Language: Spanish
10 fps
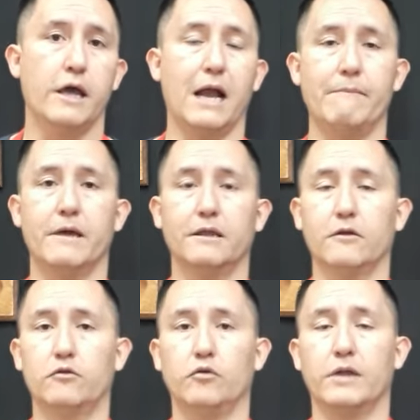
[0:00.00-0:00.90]
en
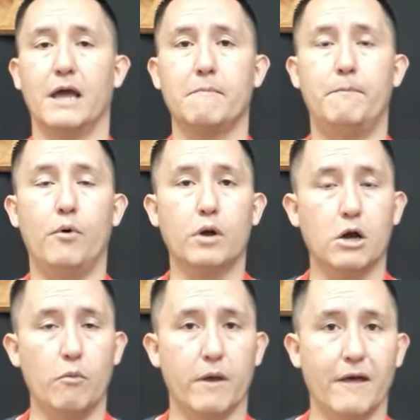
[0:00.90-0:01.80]
ambientes donde hay
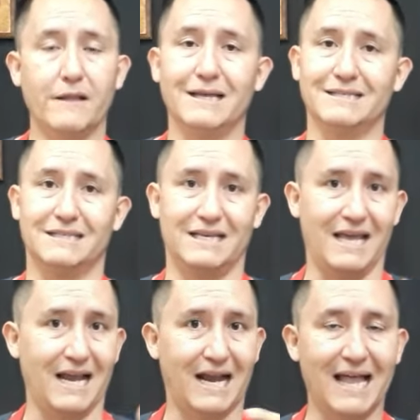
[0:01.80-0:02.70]
poca humedad, les
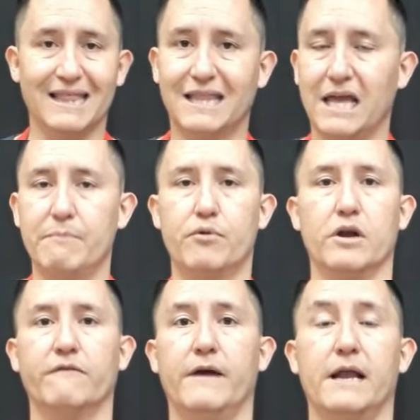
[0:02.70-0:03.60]
encanta y
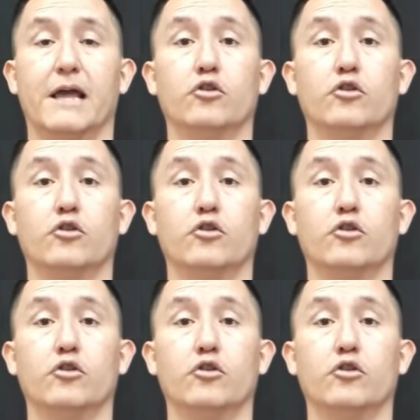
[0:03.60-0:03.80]
proliferan.